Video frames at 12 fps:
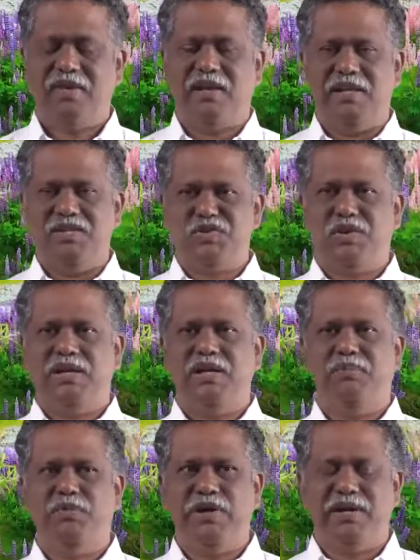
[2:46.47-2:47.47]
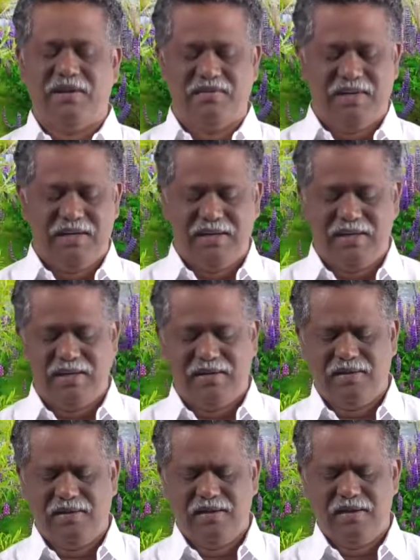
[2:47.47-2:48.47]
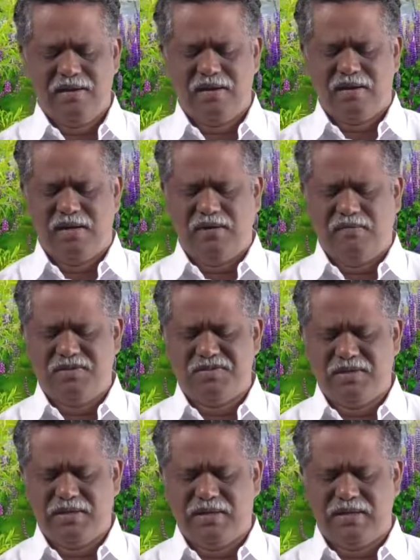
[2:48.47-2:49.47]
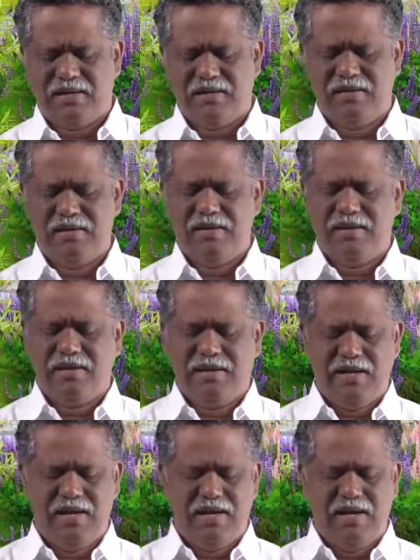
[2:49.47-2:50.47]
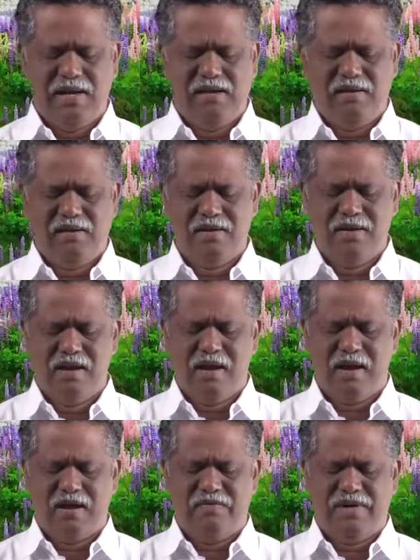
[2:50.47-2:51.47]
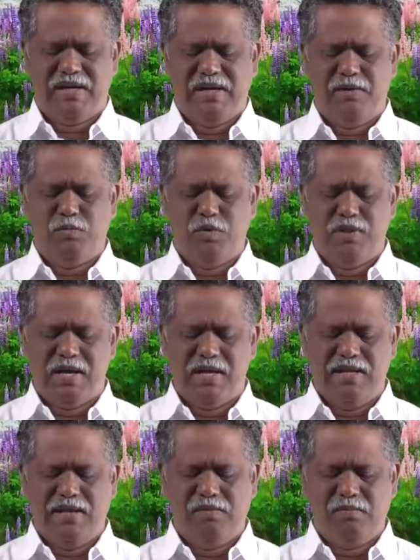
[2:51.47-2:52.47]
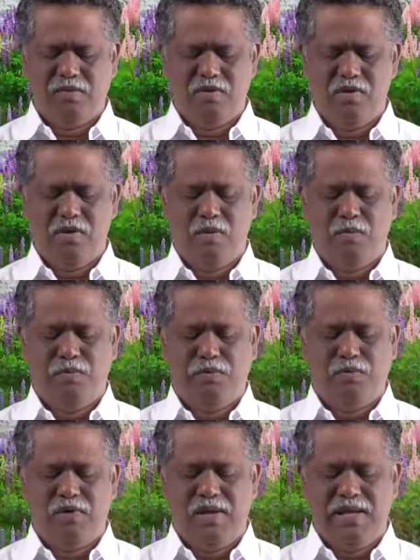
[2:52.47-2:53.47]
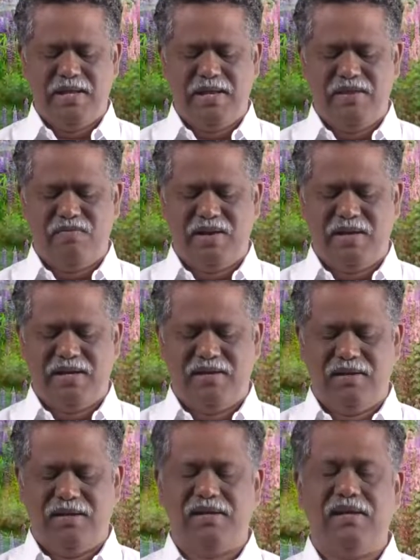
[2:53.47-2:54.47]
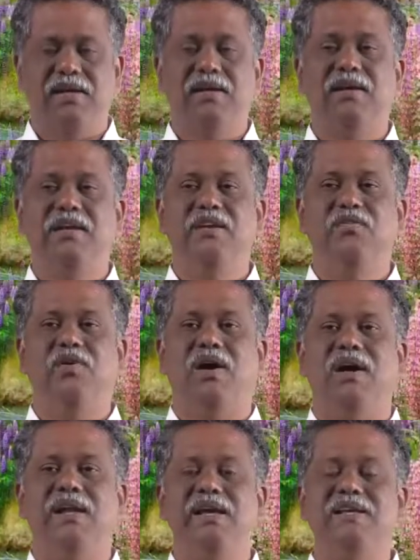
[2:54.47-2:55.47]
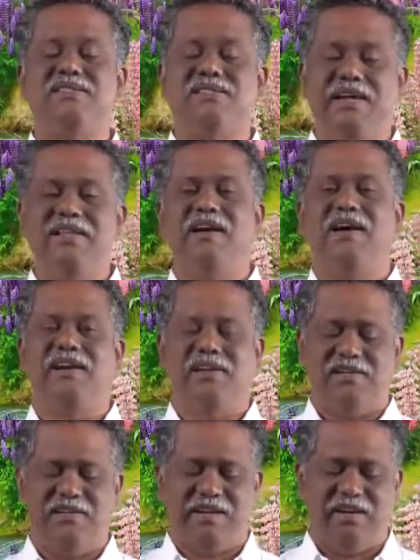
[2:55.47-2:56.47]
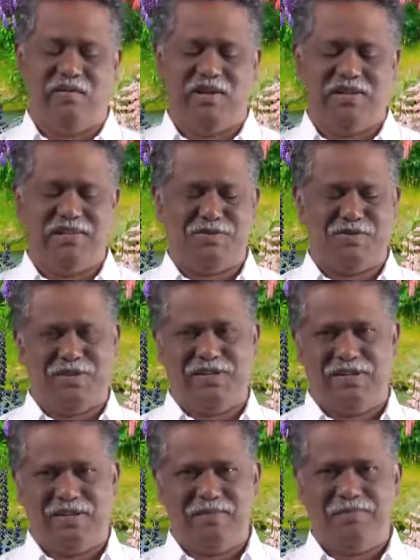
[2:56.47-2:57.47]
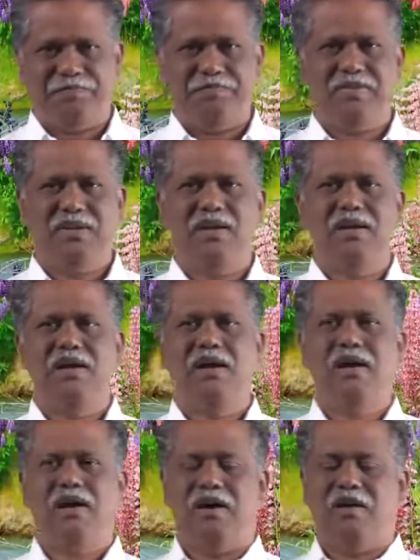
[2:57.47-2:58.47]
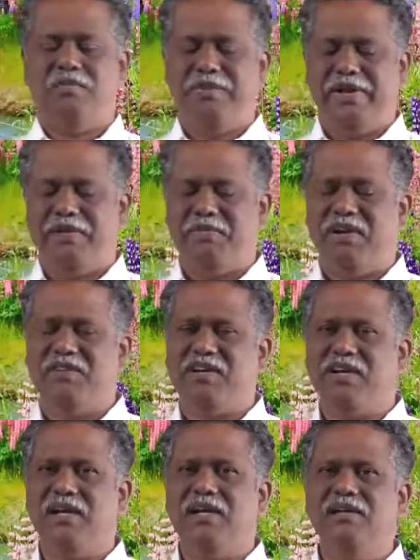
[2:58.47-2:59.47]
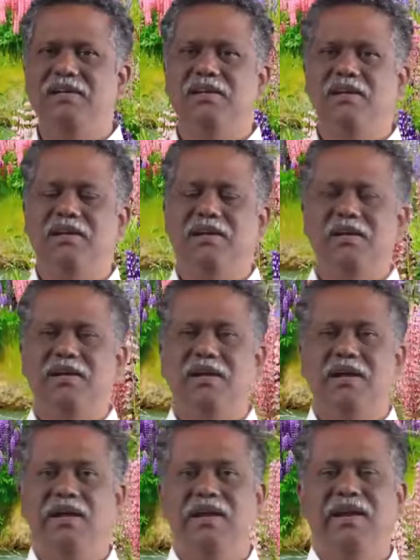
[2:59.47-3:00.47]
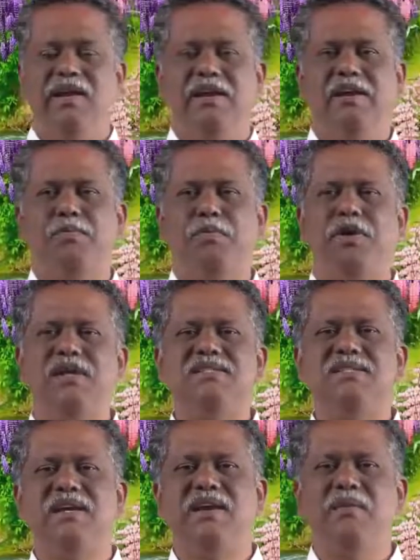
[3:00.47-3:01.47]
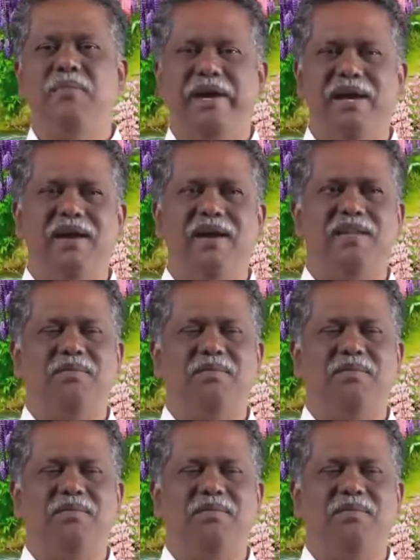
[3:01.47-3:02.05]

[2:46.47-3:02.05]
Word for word: அதை சொல்லி முடிக்கிற வேளையில ஆண்டவர் சொல்லுகிறார் ஏனெனில் அவர்களின் மூதாதையும் போலி இறைவாக்கினருக்கு இவ்வாறே செய்தார்கள் என்று இறைவார்த்தை சொல்லுகிறது ஆம் பிரியமானவர்களே இன்றைக்கு புகழ்ச்சிக்கு மயங்காத